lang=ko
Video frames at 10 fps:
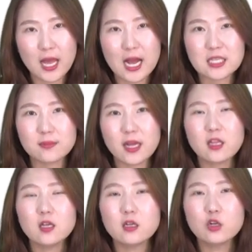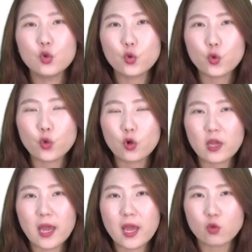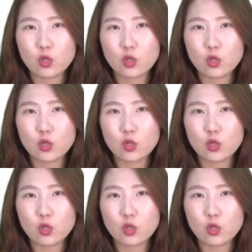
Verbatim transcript: 하지만 의료 용역의